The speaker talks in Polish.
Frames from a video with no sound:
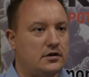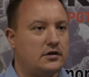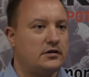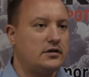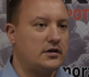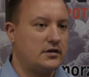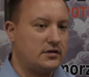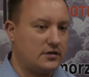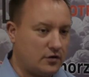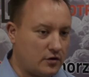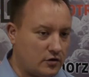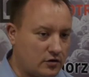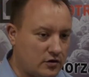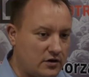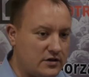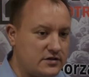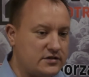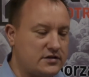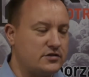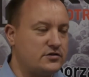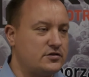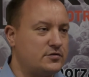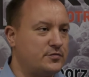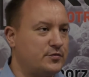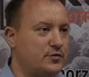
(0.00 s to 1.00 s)
Nie, o
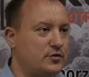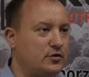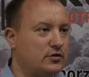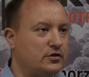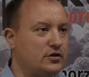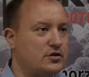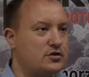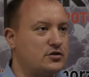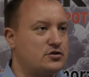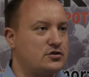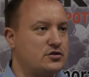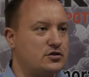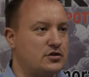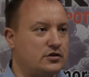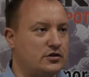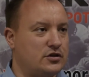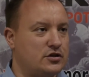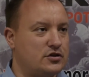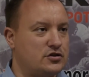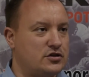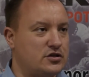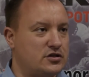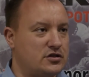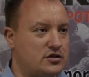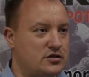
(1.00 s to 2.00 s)
koalicjancie PO też,
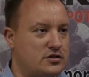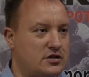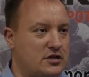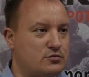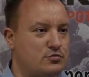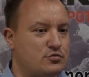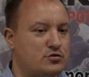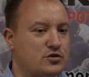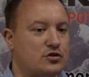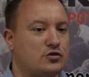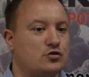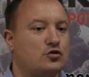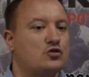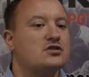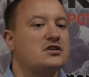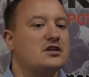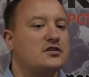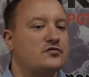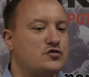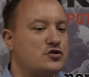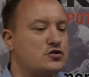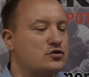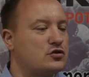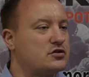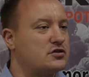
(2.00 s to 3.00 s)
też się da słyszeć. To za,
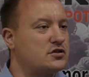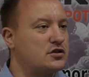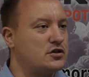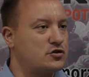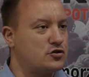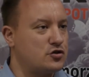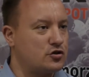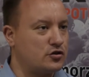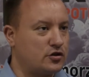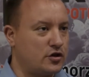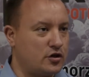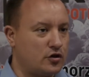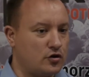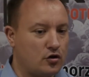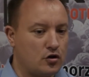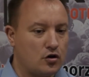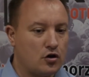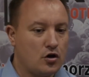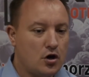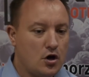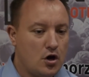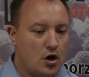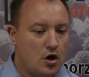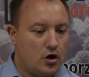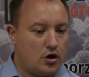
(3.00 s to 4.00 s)
wszystko zależy od tego
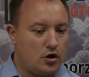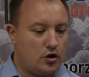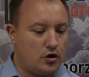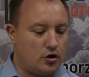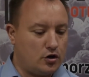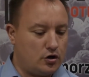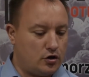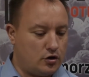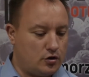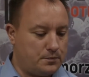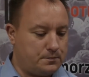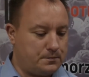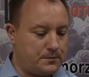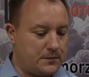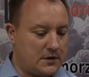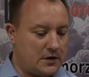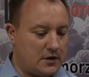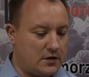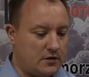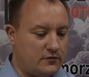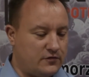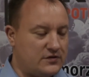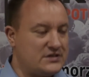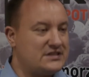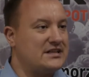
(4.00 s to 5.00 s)

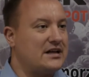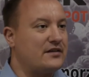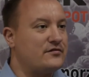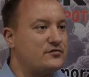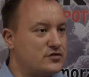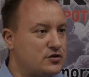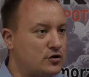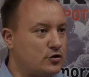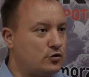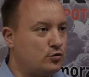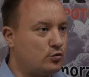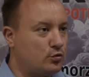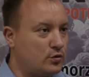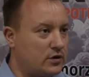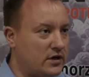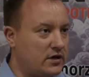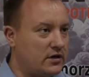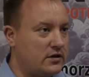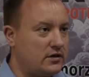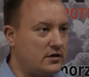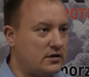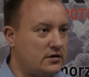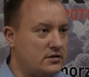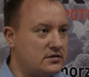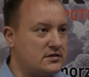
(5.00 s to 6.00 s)
wyznawcy,
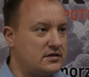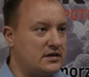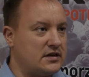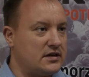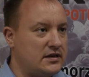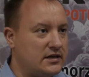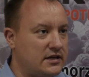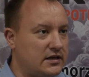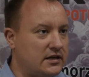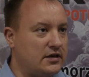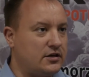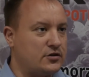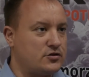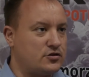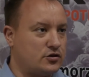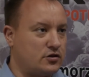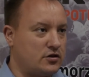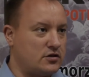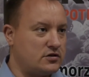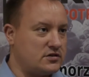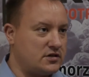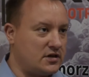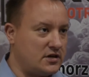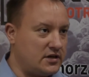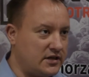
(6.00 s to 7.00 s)
której z religii, czy to
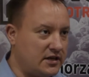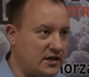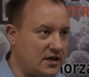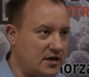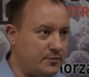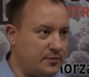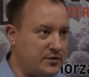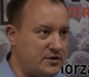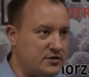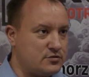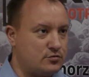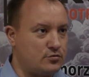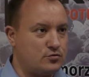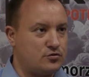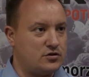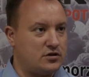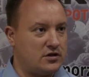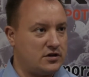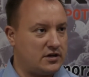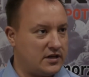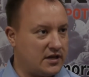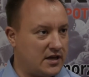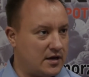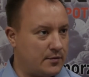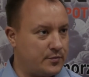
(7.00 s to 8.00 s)
jest religia PiSu, czy
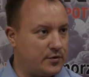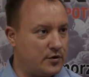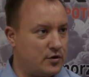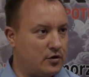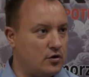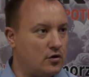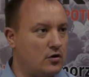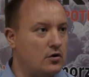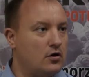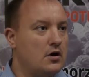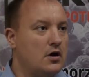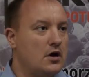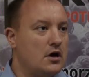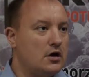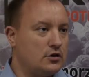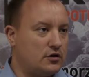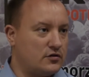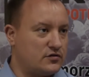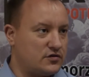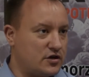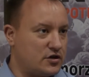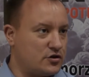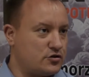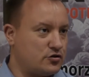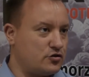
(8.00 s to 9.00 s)
religia PO, to w
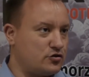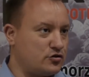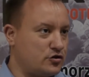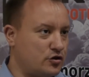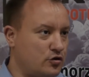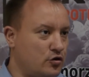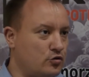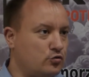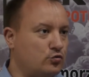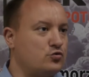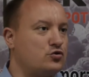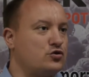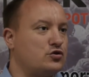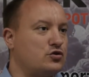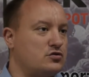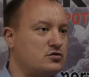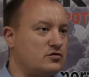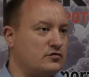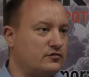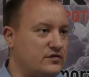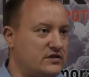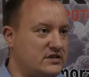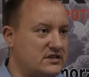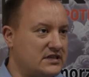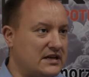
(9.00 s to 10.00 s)
zależności od tego, którzy to
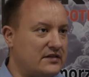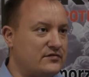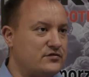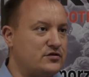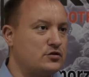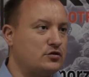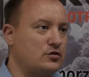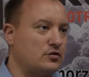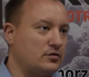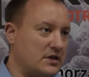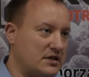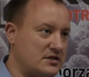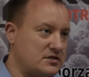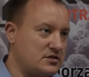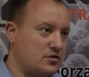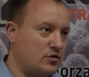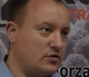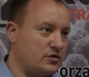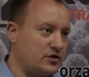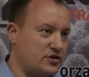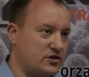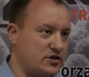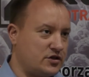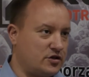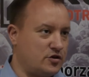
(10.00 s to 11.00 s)
są wyznawcy, to nas
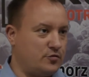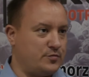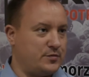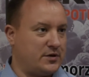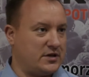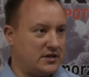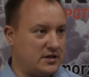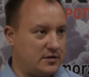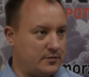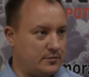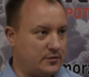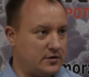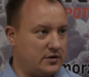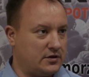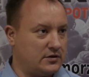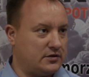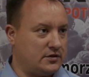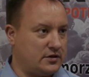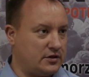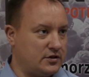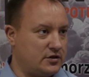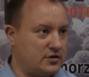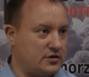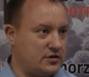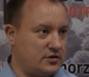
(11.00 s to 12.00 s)
określają mianem e,
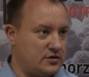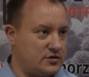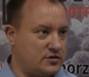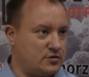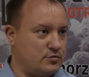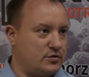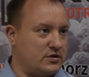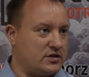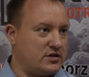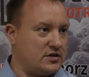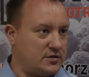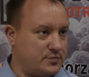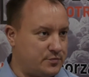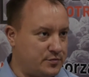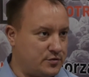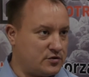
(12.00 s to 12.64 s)
tych złych